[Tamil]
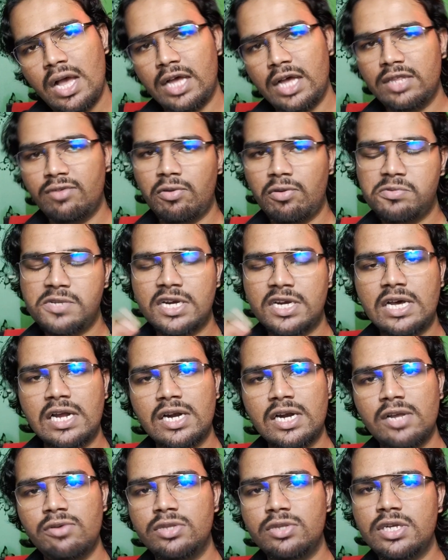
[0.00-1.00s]
அந்த
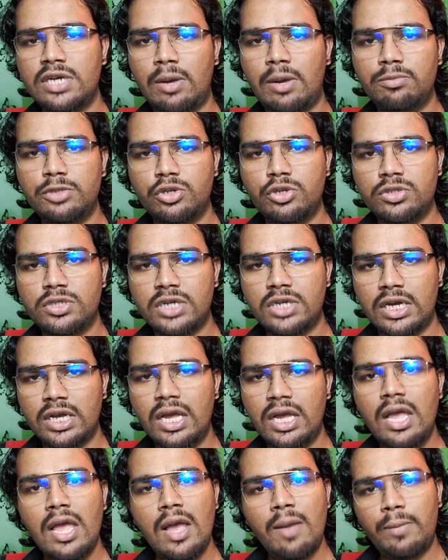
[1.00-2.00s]
வெப்சைட்காரங்களே வந்து அமுச்சு
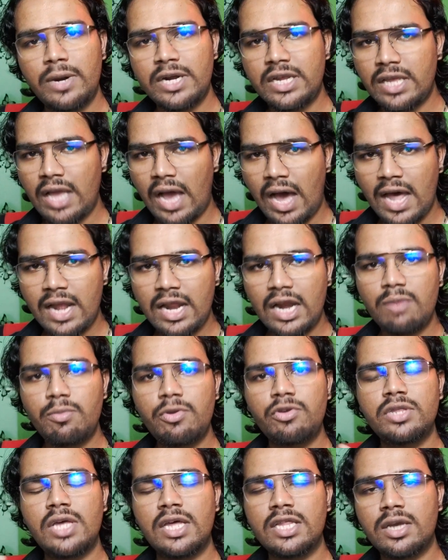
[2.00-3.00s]
வச்சுட்டாங்க பட்
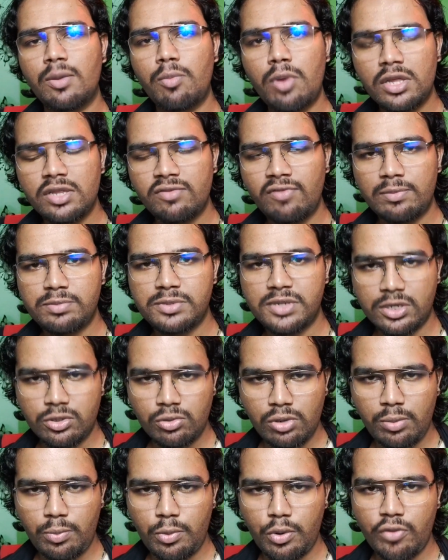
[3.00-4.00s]
யாராலுமே வந்து அதுக்கப்புறம் அந்த
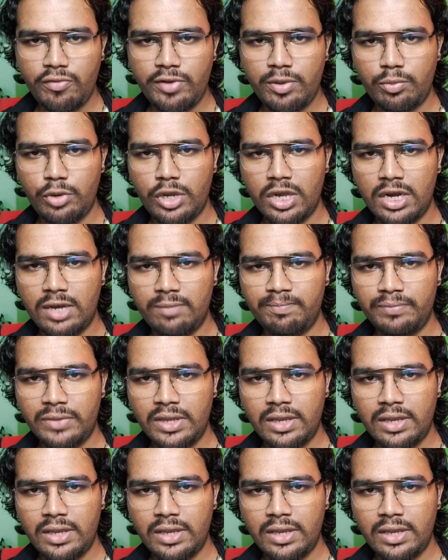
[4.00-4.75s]
வெப்சைட்டுக்குள்ளே போகவே முடியல